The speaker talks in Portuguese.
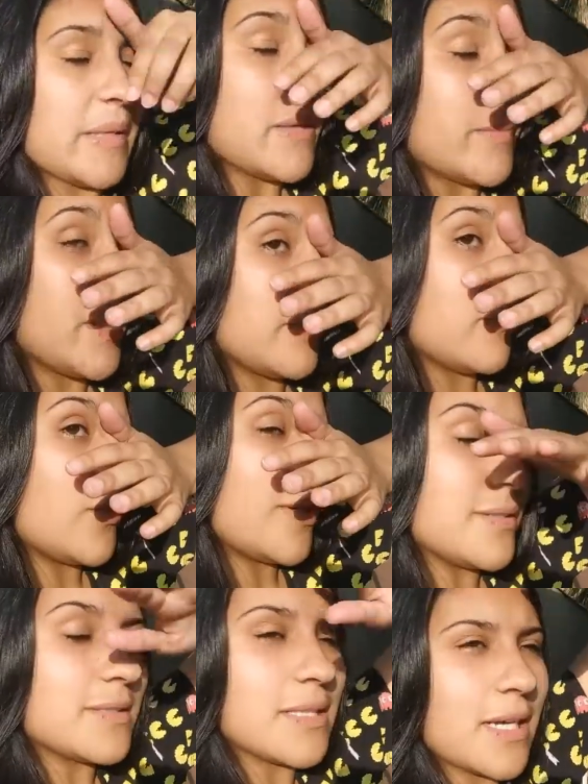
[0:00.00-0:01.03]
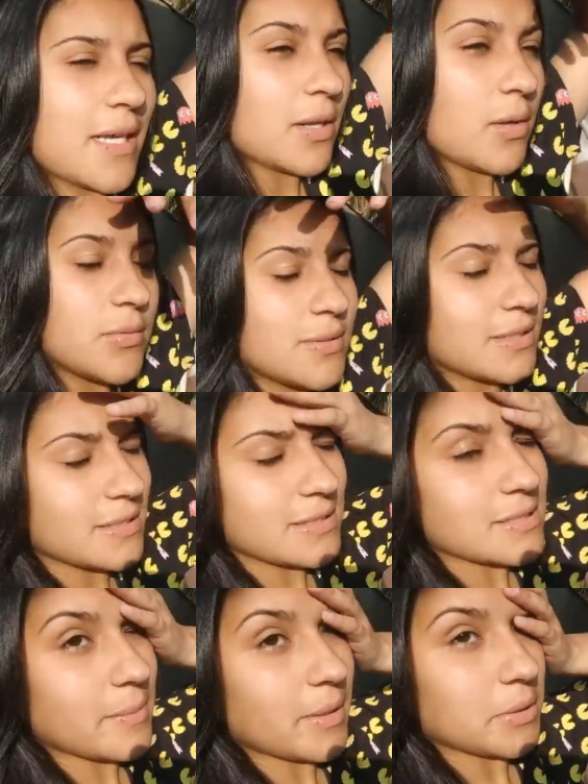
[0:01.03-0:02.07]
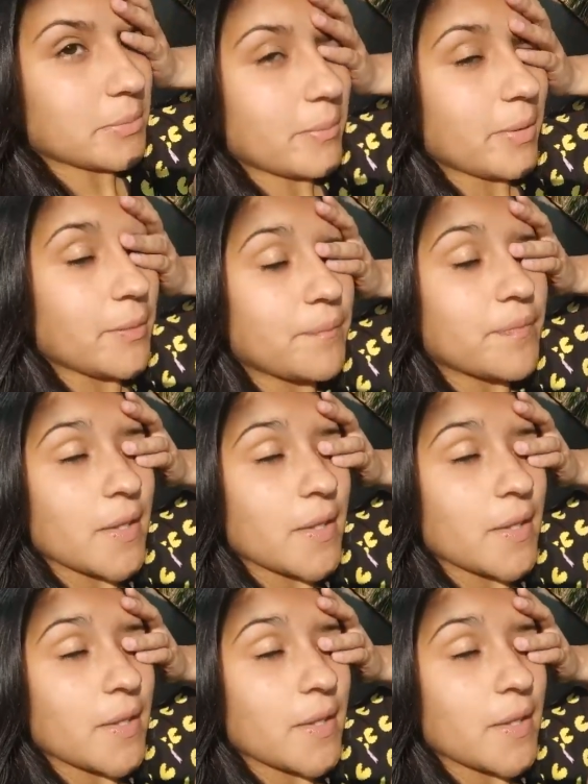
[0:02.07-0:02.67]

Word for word: Que minha mãe lavou antes da Carol, da Isabela tomar banho.